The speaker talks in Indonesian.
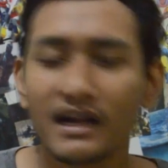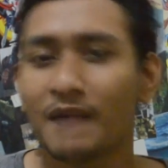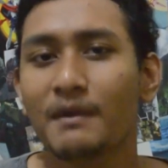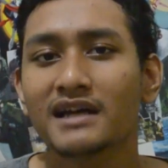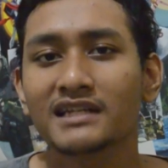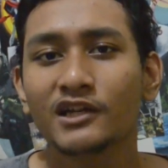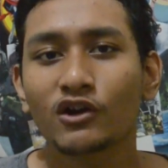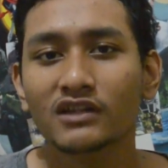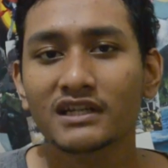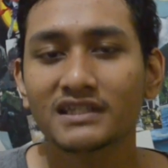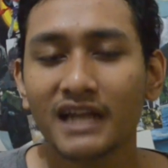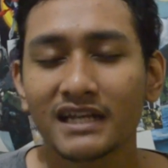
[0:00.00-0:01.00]
nama asli
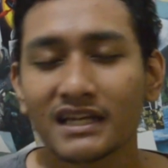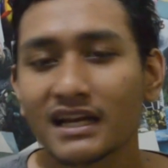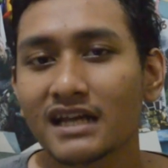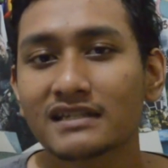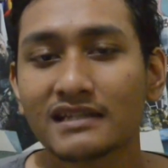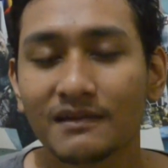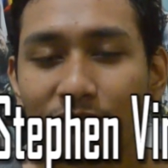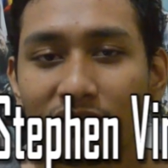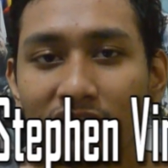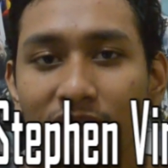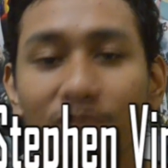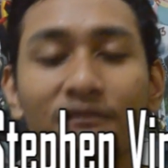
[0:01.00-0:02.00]
Dokter Strange adalah
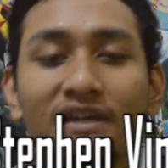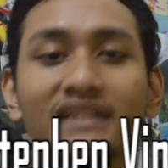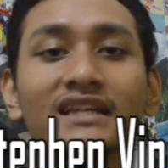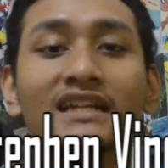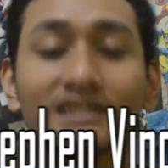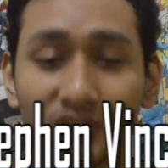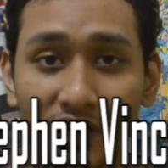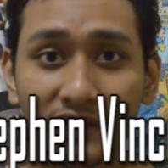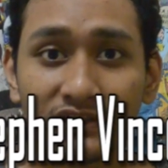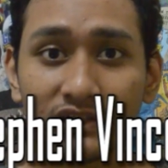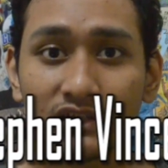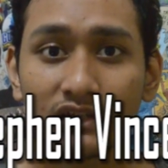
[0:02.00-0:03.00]
Stephen Vincent
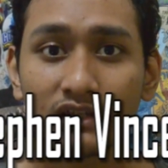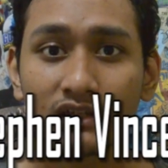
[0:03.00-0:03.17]
Strange